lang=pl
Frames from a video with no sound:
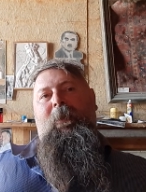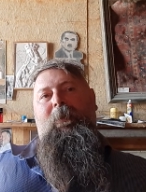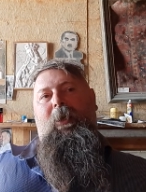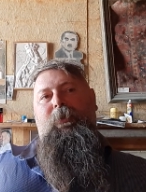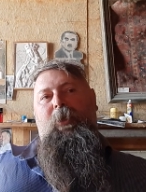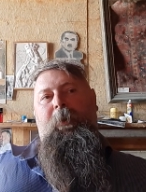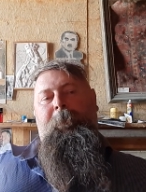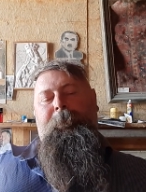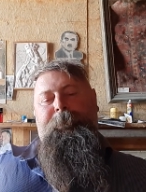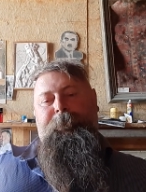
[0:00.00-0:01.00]
Także
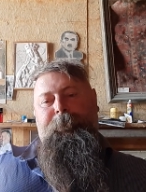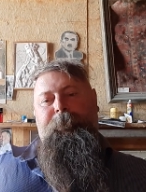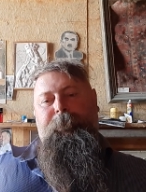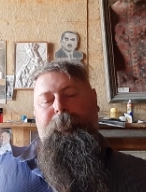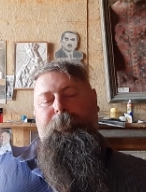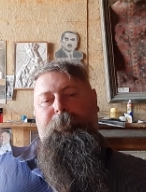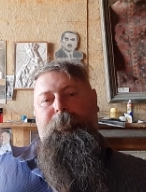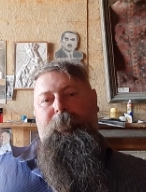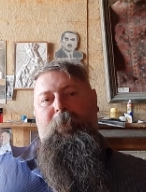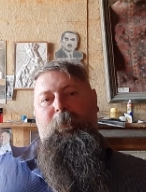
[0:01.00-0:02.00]

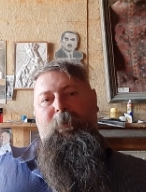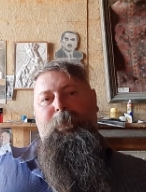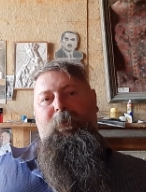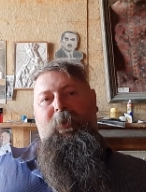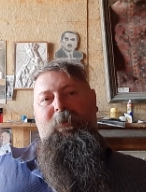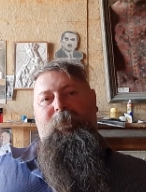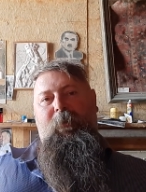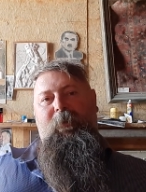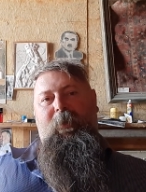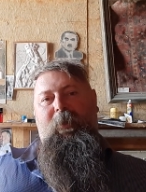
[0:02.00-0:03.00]
bezpieczeństwo
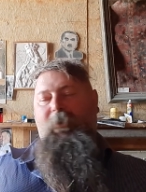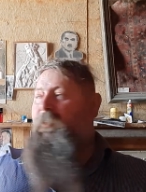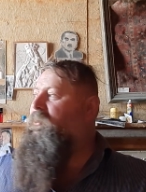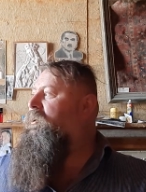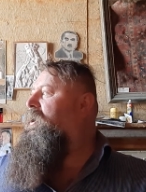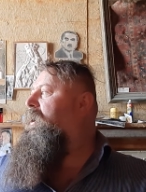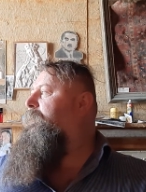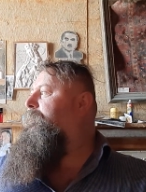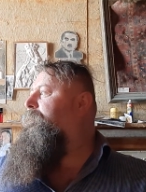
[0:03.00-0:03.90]
energetyczne,